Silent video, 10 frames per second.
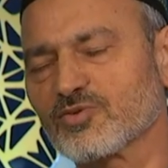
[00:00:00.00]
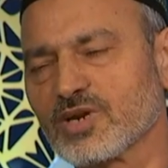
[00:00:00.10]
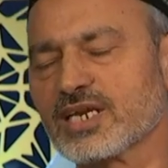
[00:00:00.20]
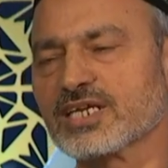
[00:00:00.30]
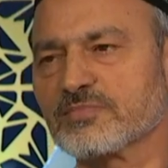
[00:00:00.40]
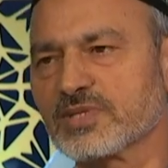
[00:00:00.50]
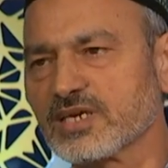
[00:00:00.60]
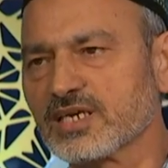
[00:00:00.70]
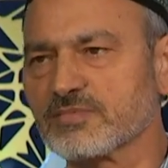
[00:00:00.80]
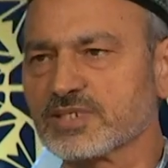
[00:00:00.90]
Kur'an-ı kimde de
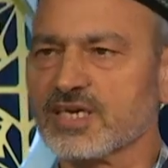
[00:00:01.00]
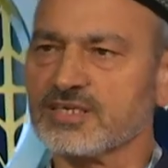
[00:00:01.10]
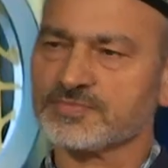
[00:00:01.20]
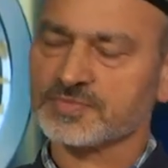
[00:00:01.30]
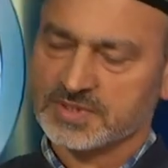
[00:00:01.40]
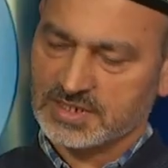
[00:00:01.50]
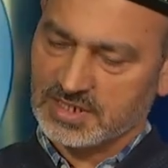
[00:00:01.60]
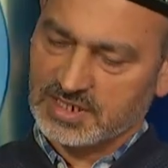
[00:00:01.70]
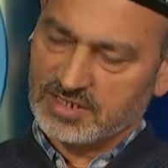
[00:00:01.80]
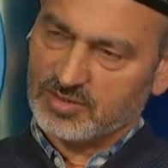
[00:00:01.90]
aynı. Mesela
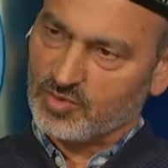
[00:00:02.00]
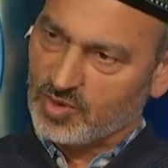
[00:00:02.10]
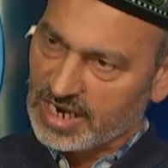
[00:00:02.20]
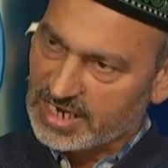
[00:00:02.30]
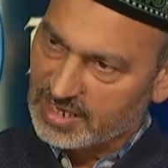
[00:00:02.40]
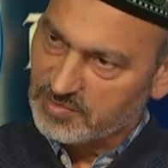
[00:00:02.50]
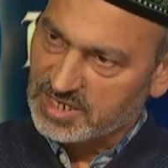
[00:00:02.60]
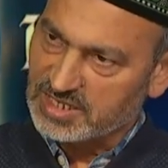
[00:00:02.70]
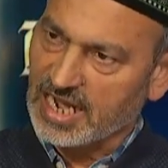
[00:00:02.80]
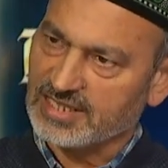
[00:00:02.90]
Kur'an-ı Kerim
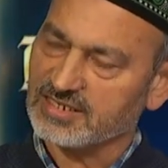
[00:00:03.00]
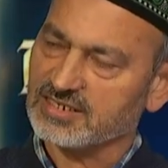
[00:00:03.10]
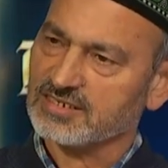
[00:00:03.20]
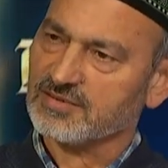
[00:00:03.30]
gıdadır